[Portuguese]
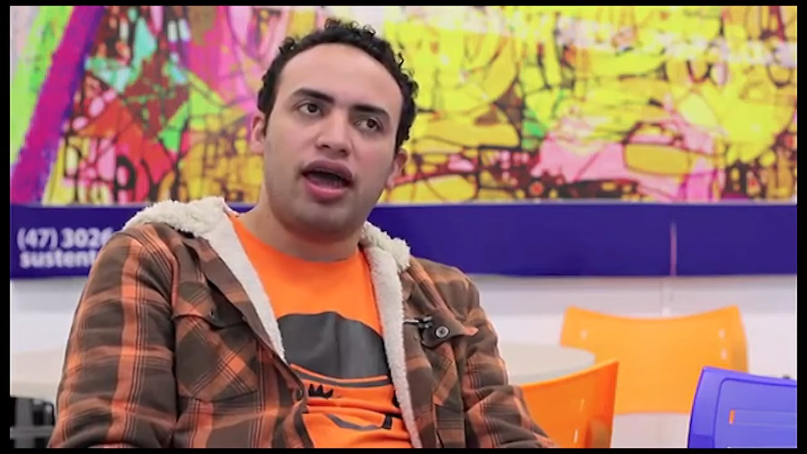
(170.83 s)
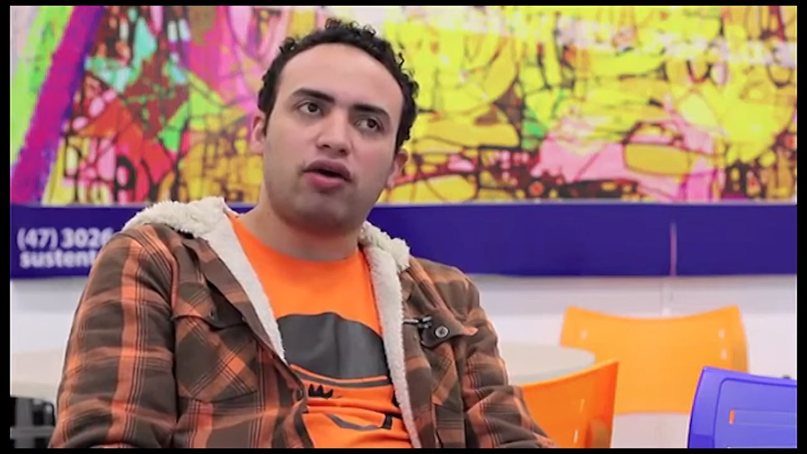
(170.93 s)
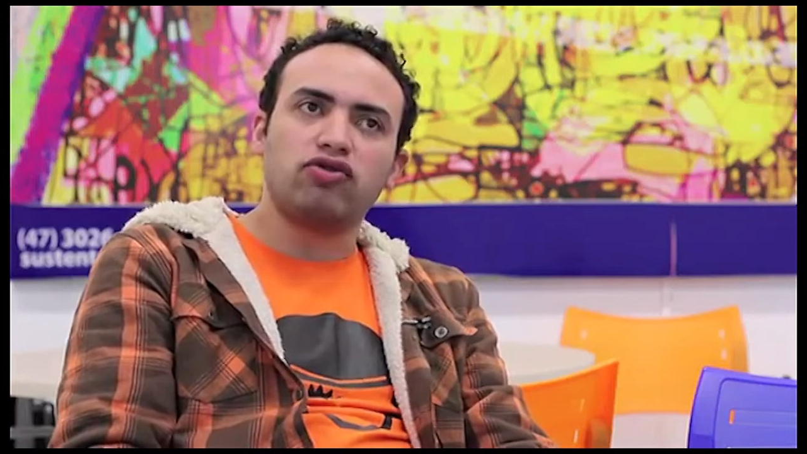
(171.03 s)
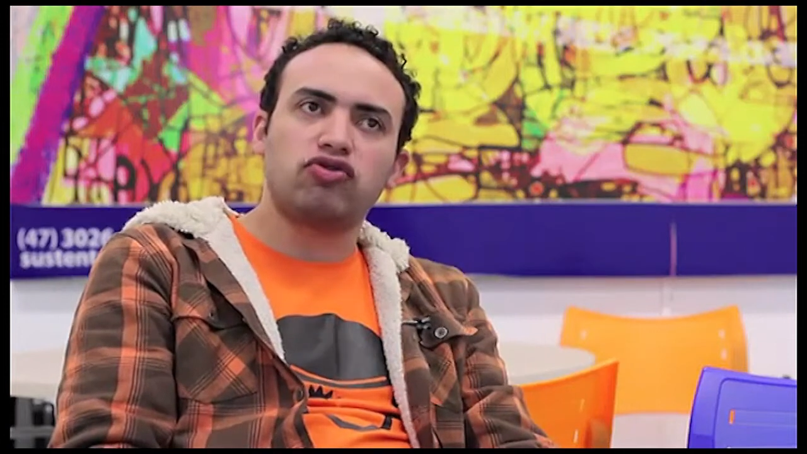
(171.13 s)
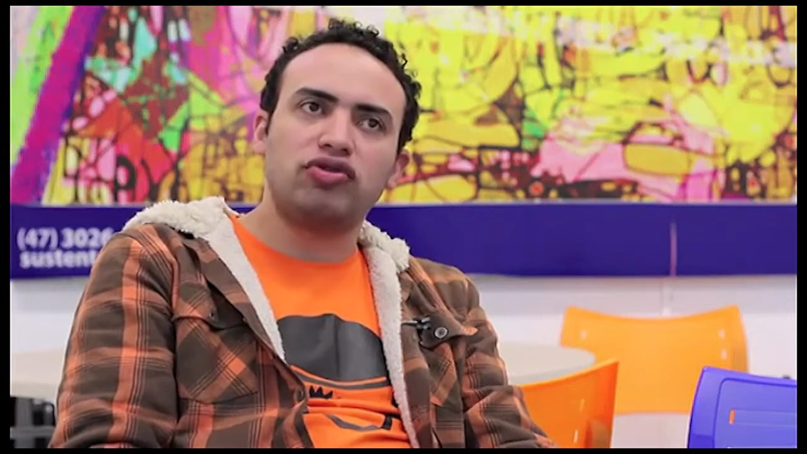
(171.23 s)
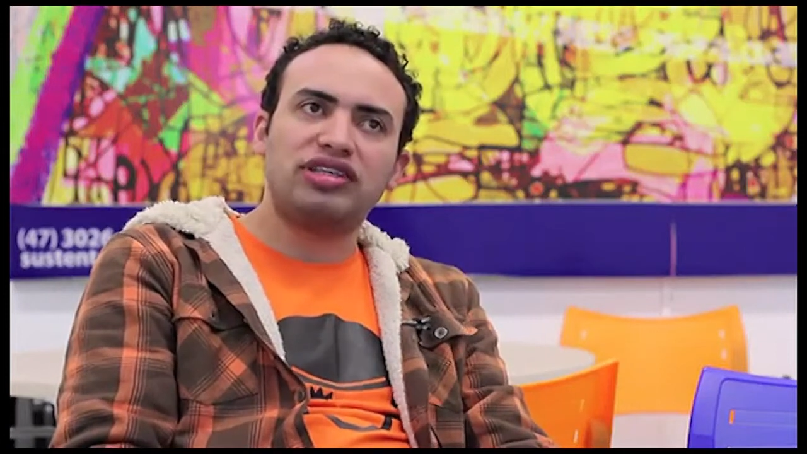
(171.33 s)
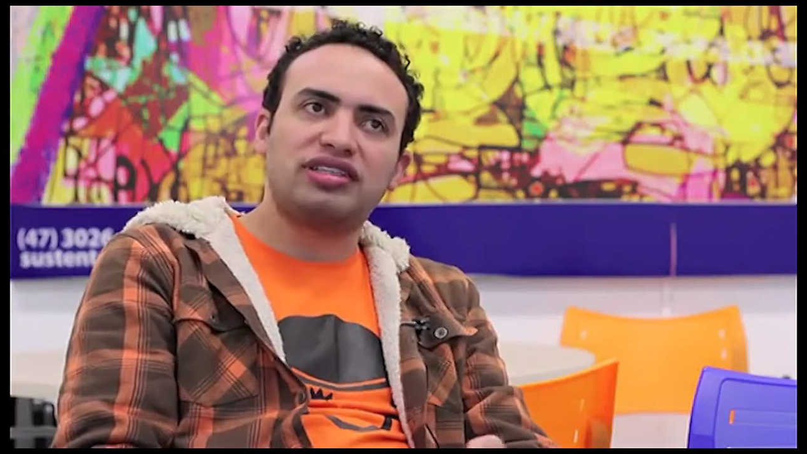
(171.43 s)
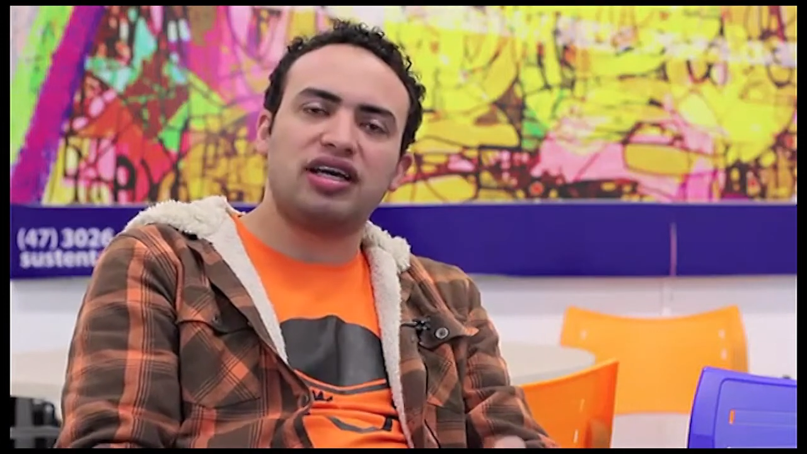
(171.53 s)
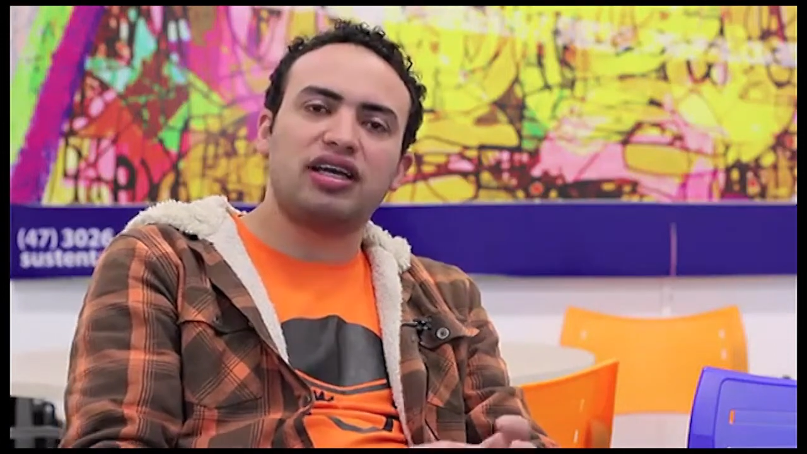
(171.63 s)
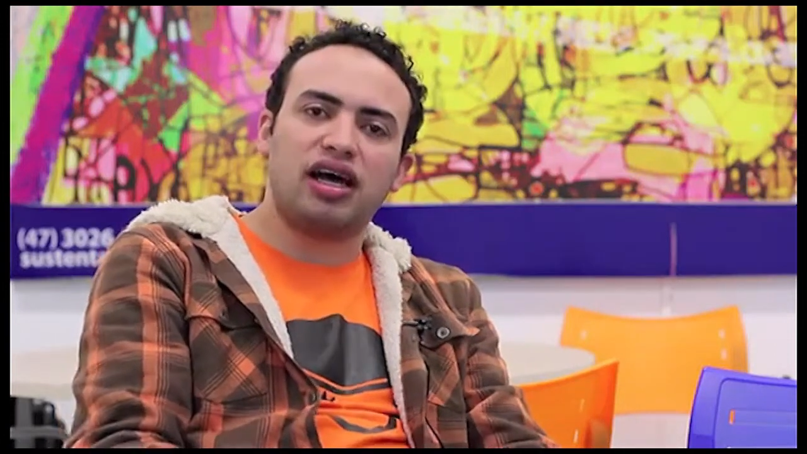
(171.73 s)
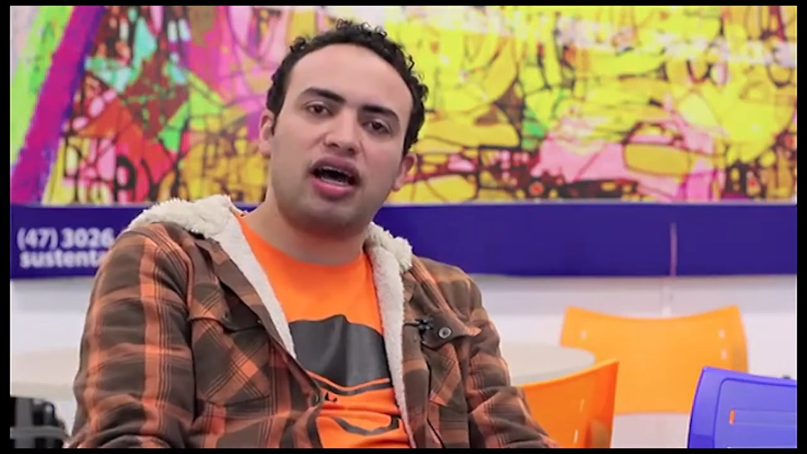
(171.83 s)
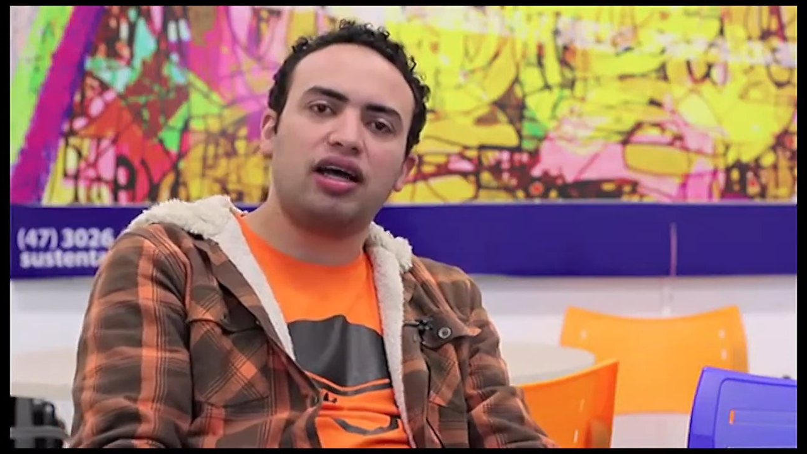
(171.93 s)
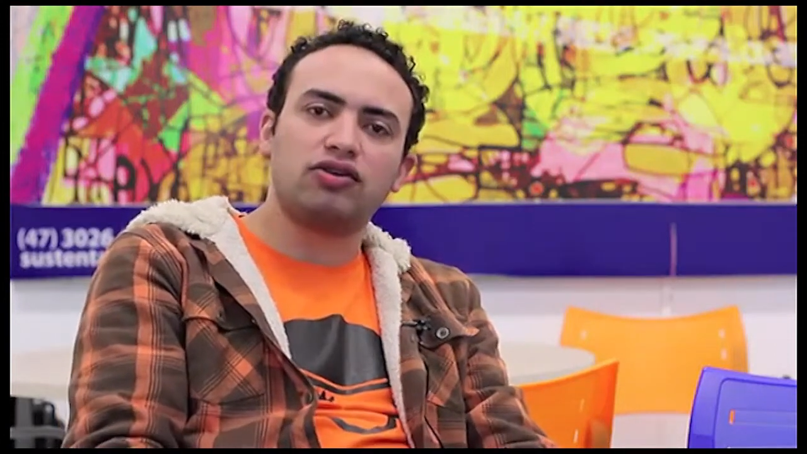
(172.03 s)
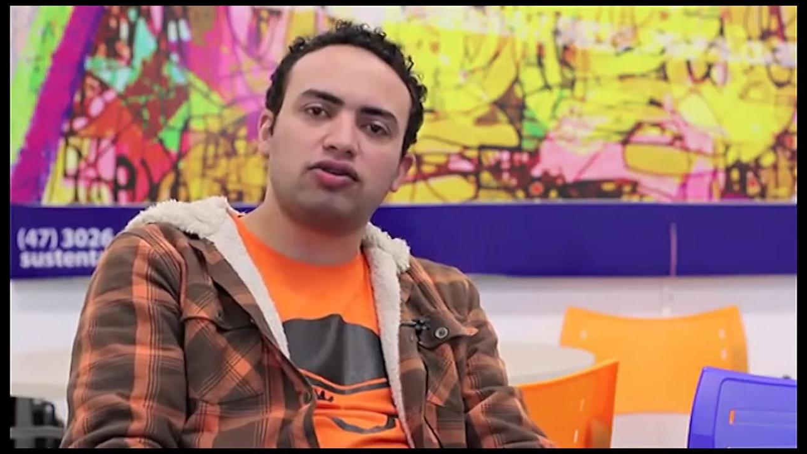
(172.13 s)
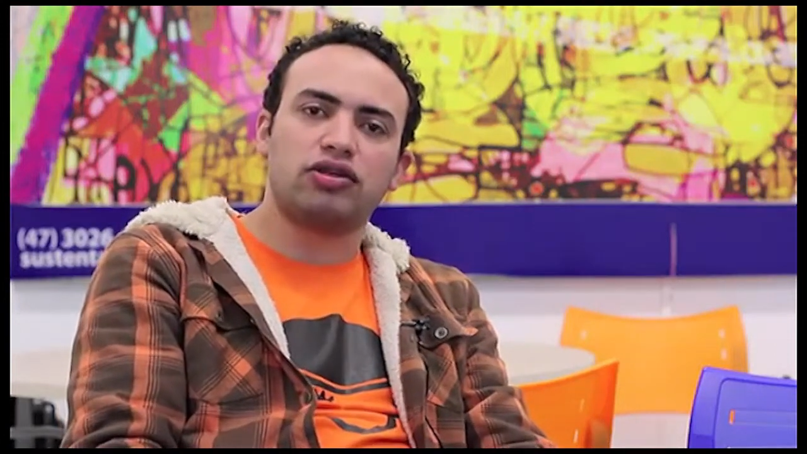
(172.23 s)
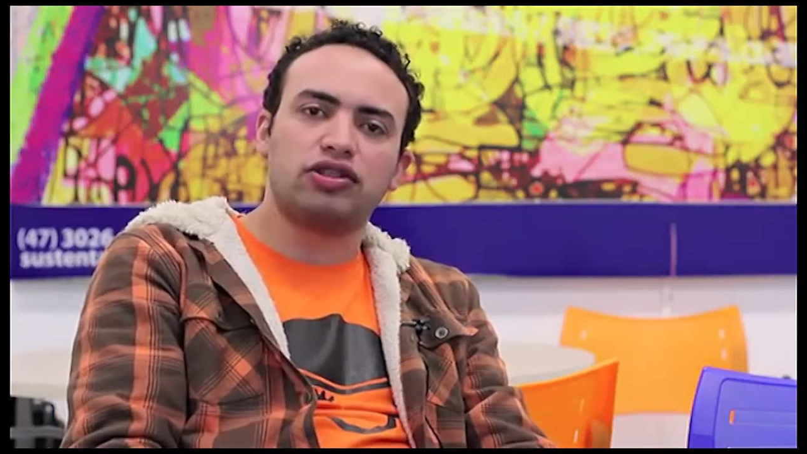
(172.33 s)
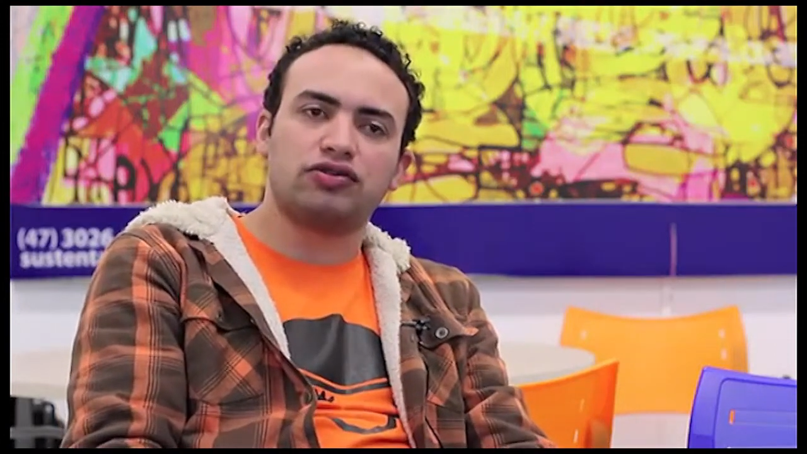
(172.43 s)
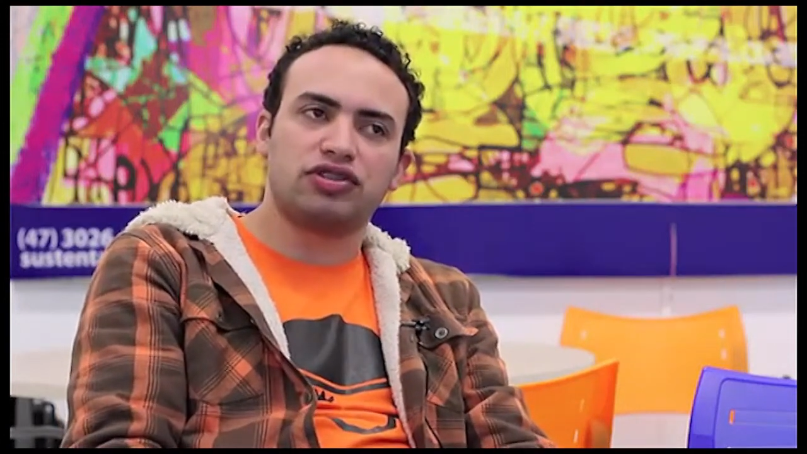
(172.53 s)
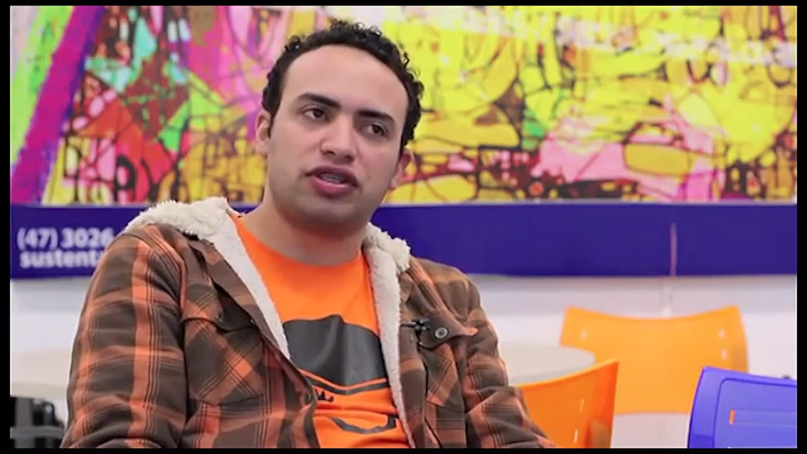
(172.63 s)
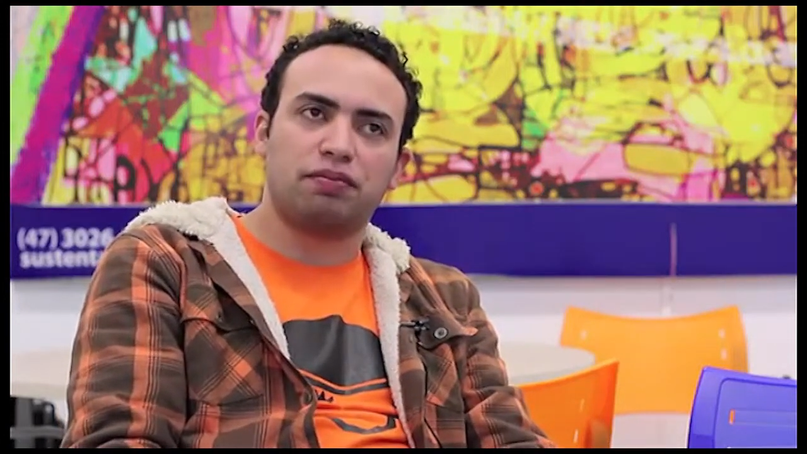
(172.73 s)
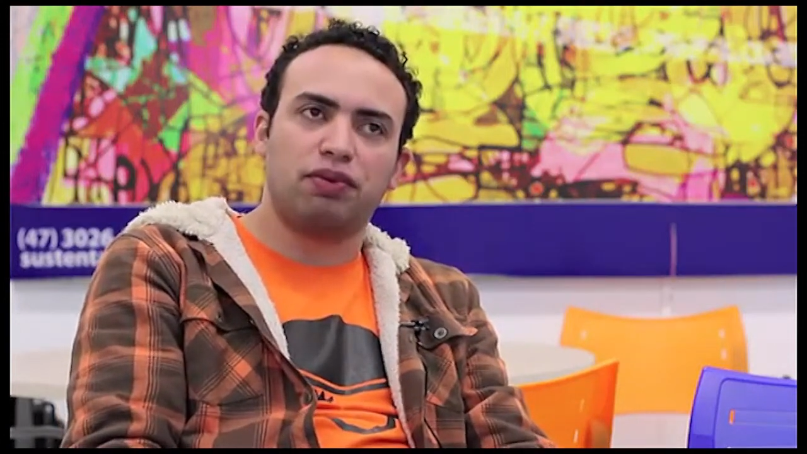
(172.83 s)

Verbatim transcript: é construir cenários onde você